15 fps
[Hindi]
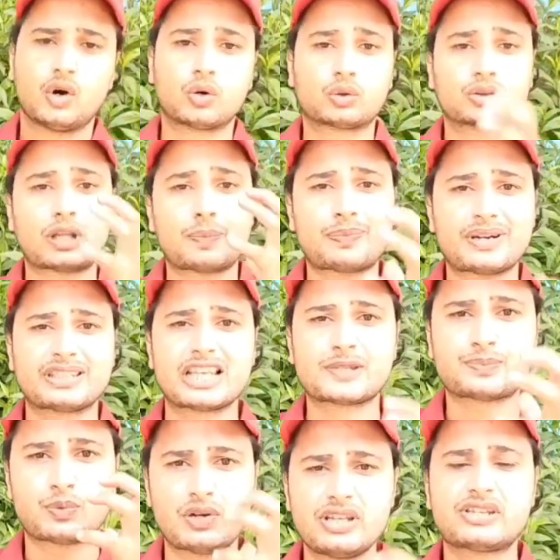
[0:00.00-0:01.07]
और उत्तर
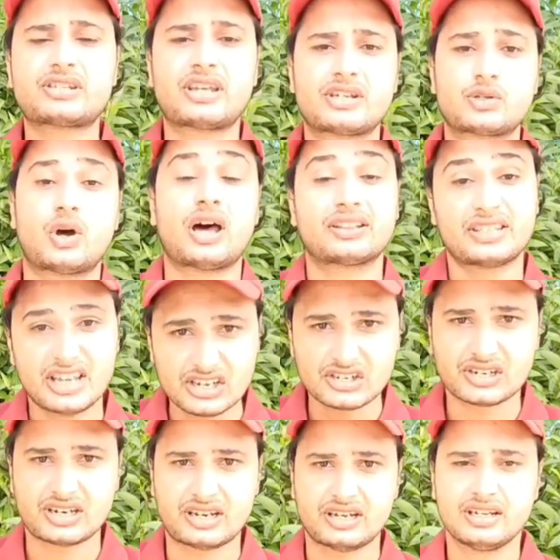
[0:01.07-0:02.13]
प्रदेश पुलिस के जो
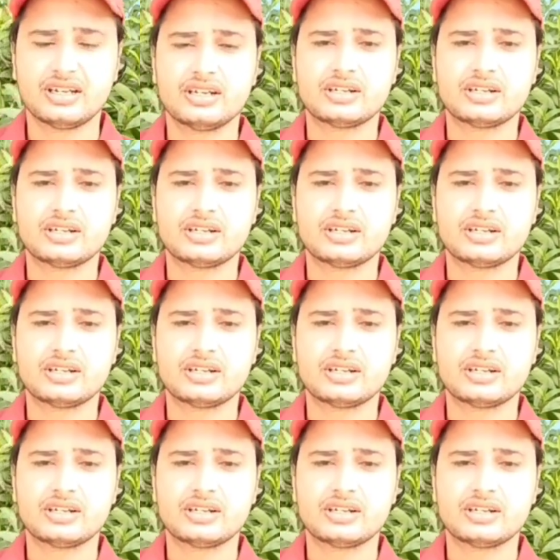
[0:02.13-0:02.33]
आदेश हैं